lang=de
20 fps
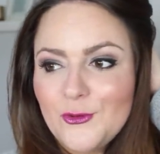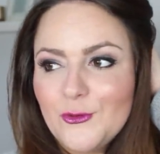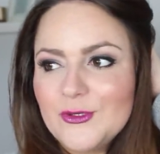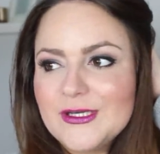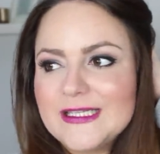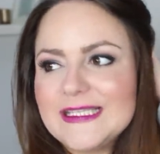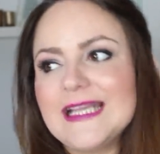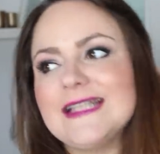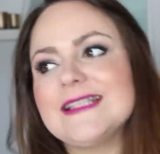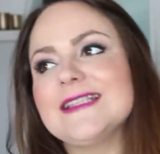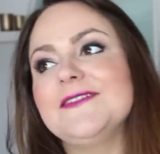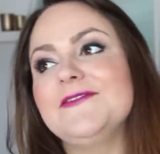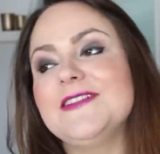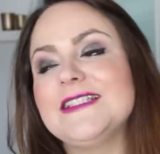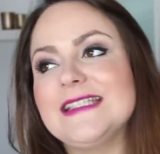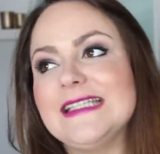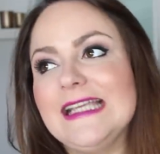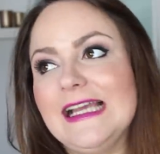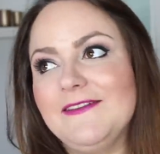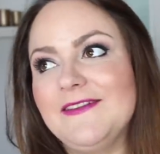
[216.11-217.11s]
Und ich hatte
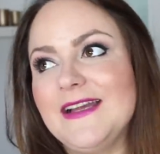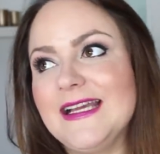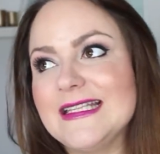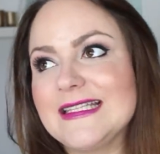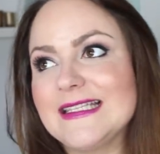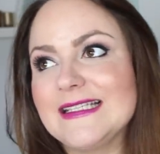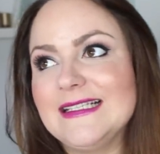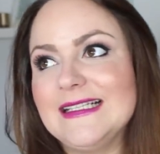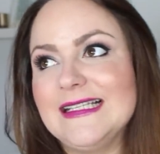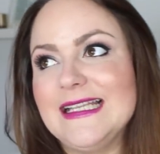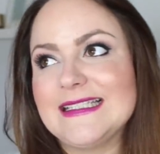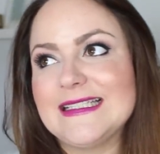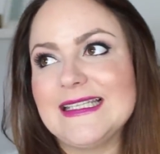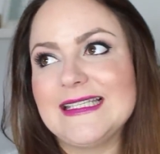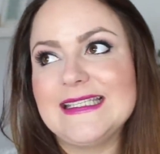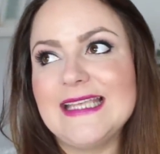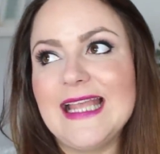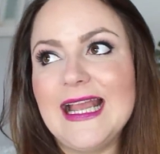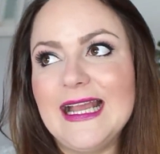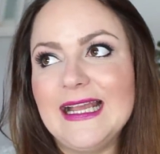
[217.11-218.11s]
witzigerweise äh,
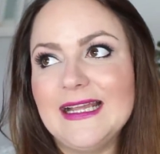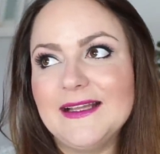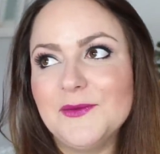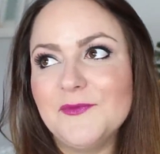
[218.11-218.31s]
letztes Jahr,